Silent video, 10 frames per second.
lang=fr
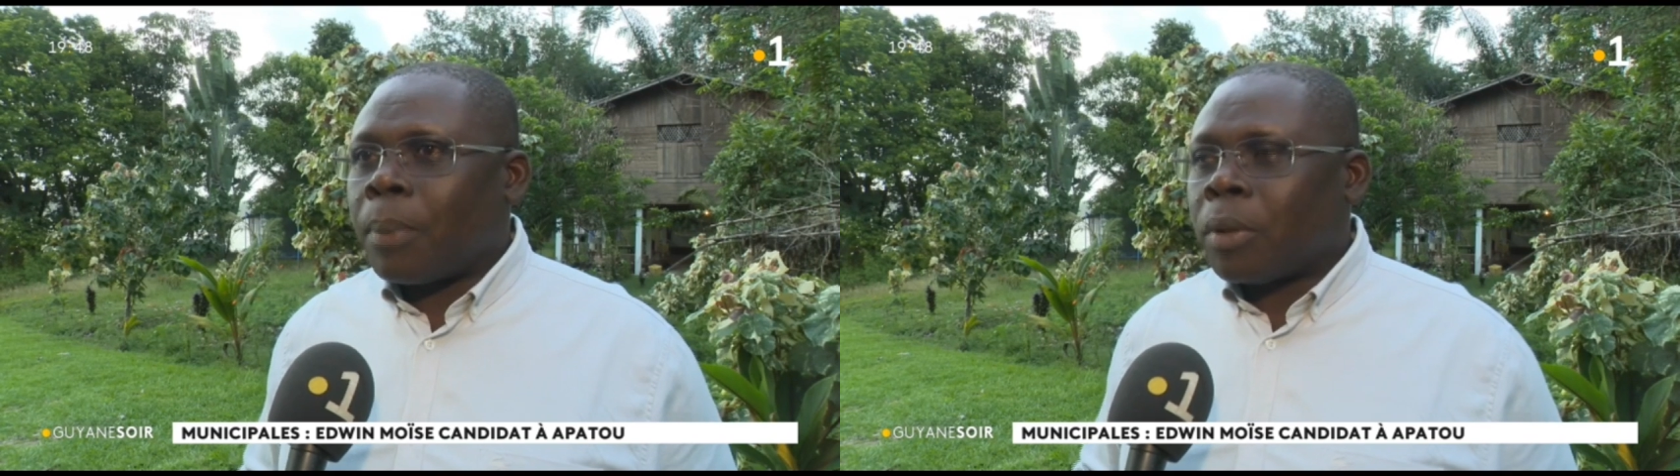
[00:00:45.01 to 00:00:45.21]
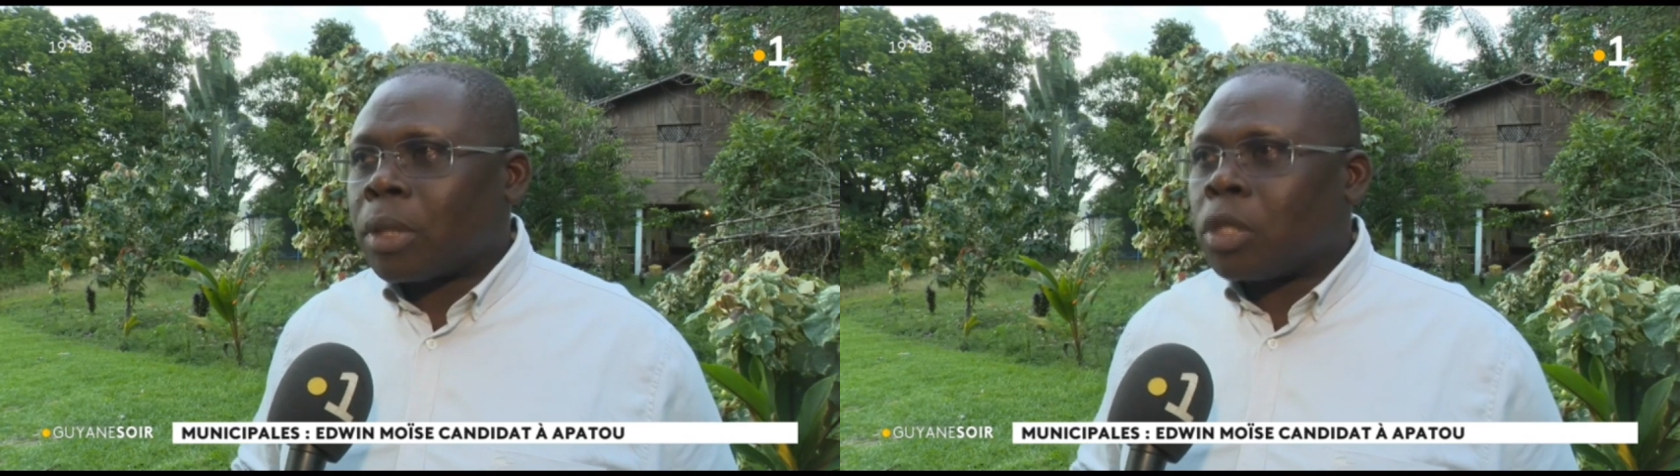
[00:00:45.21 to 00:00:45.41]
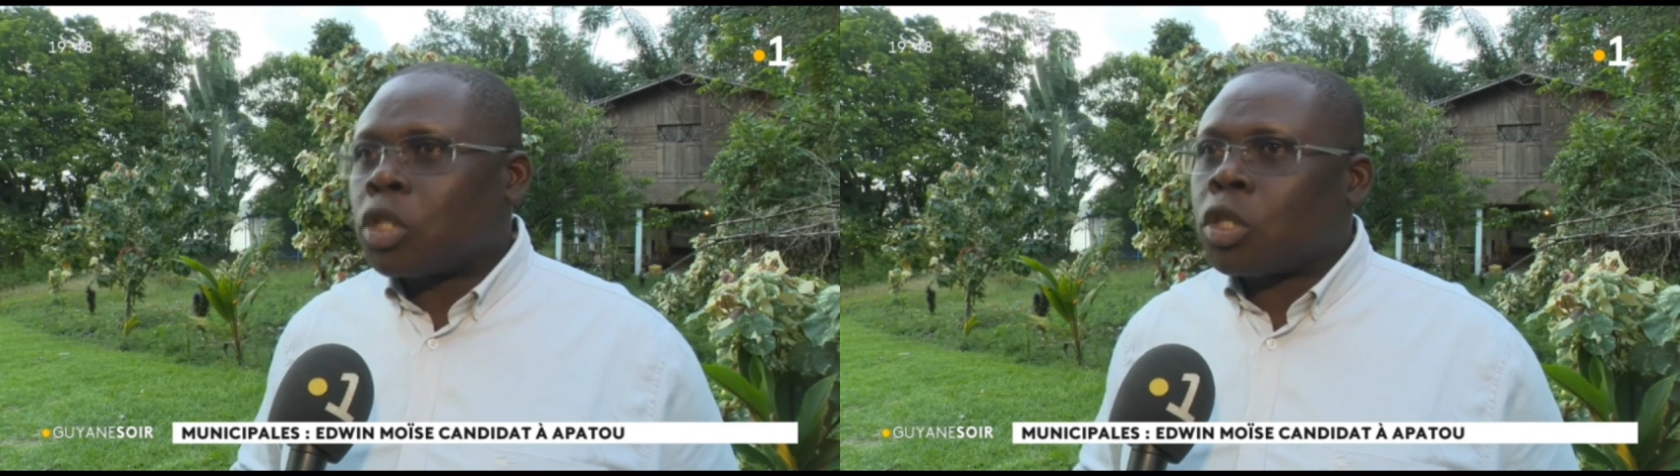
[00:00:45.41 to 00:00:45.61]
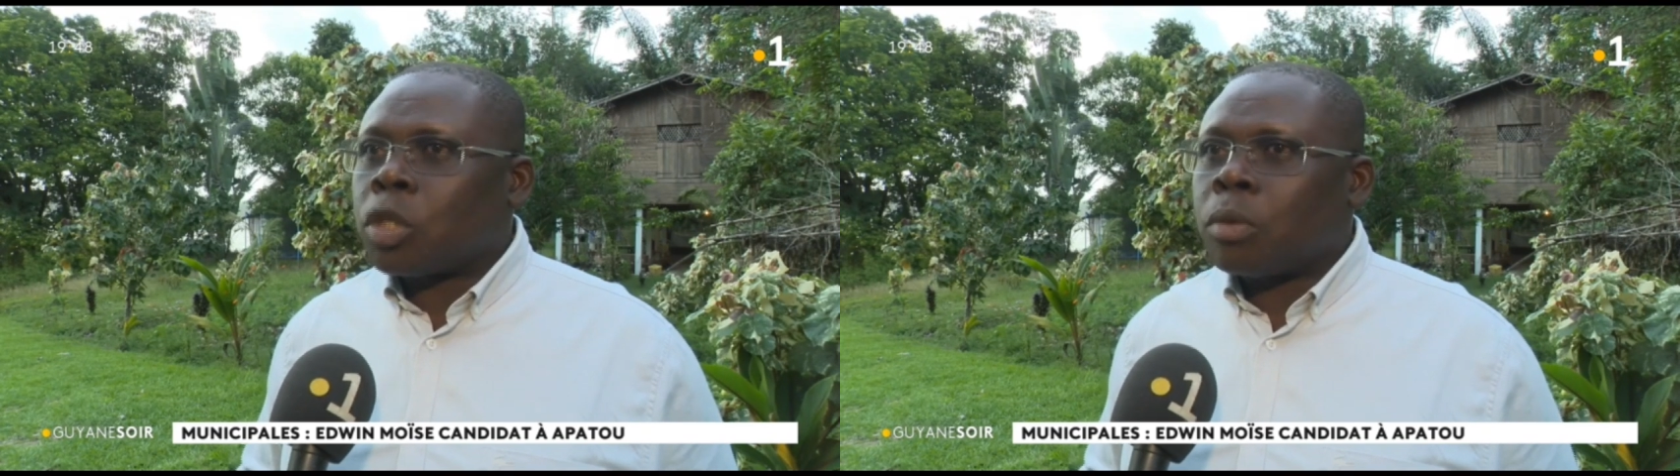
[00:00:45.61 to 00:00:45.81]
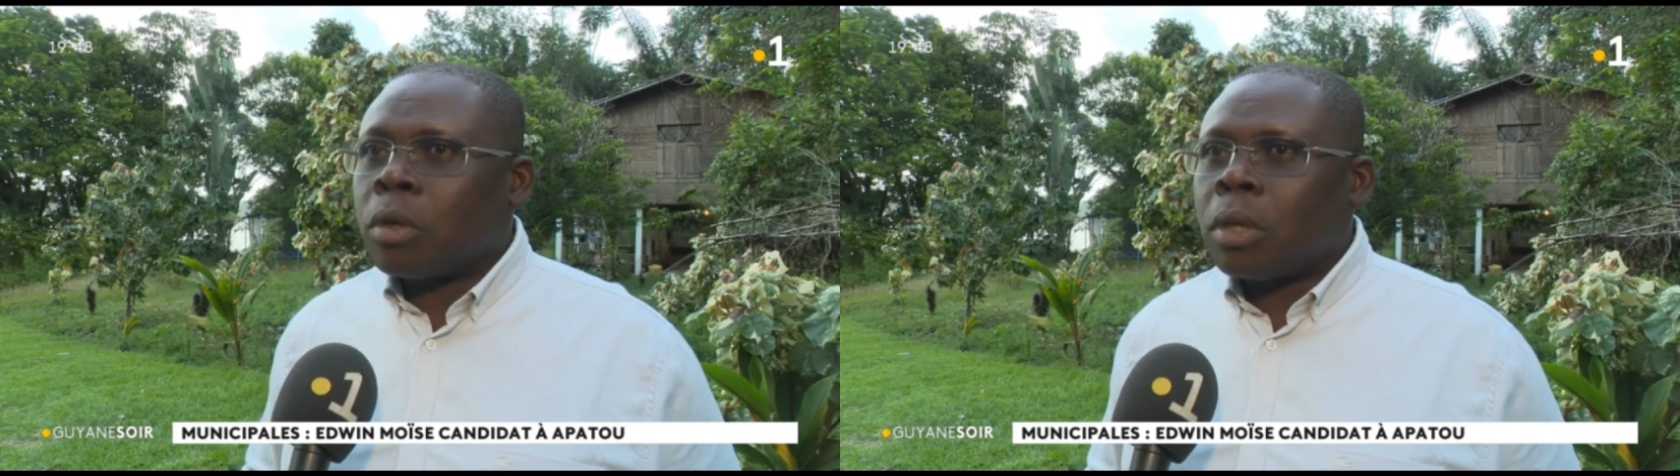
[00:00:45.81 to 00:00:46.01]
apporter un
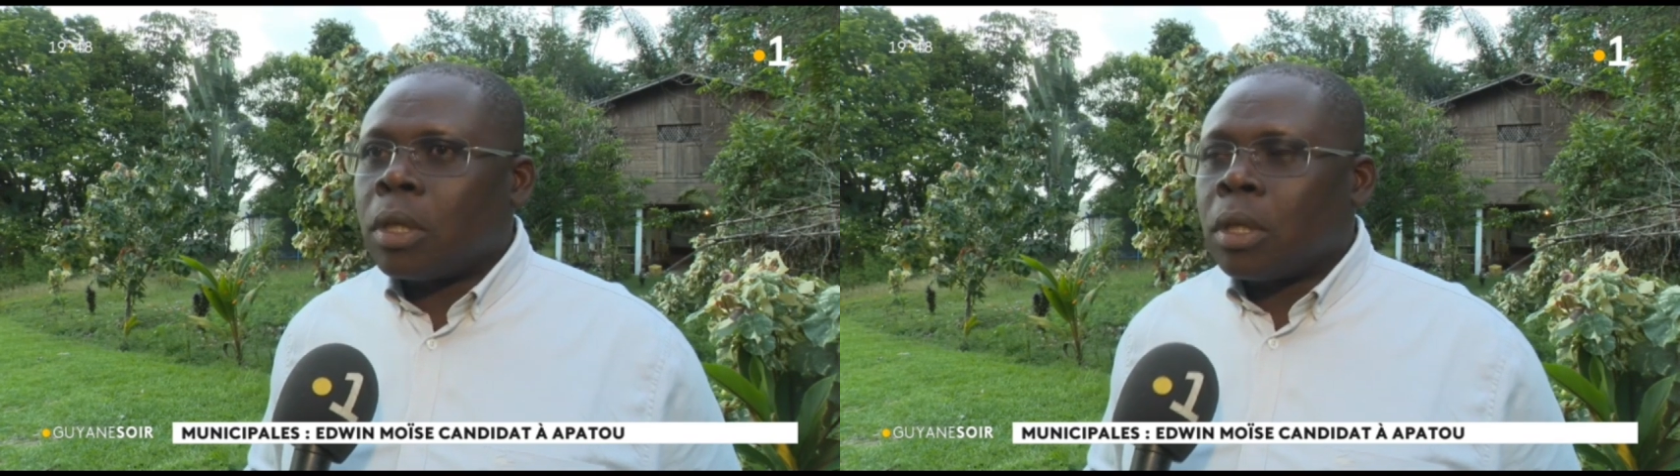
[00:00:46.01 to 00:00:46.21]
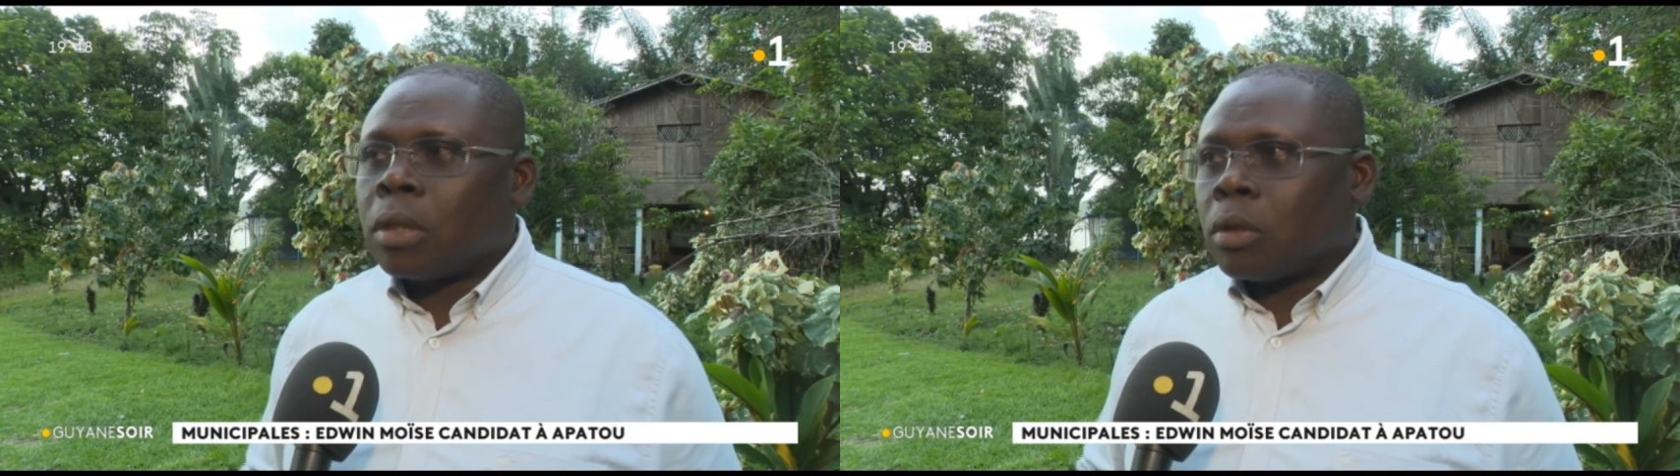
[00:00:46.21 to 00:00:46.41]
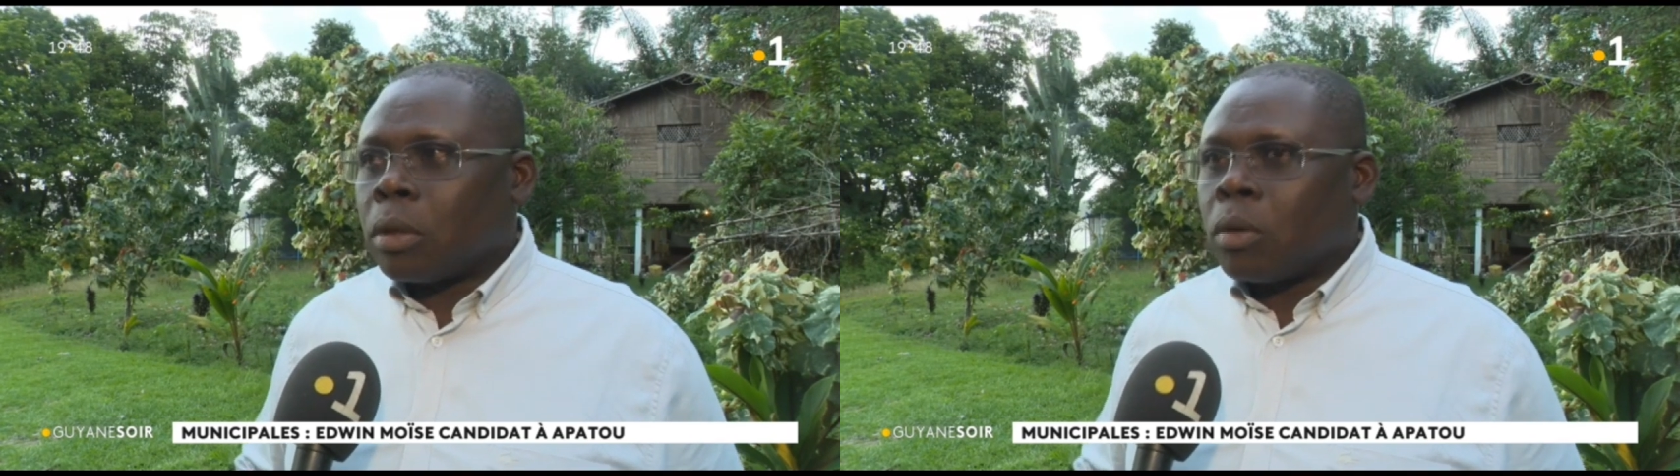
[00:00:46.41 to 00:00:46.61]
changement dans,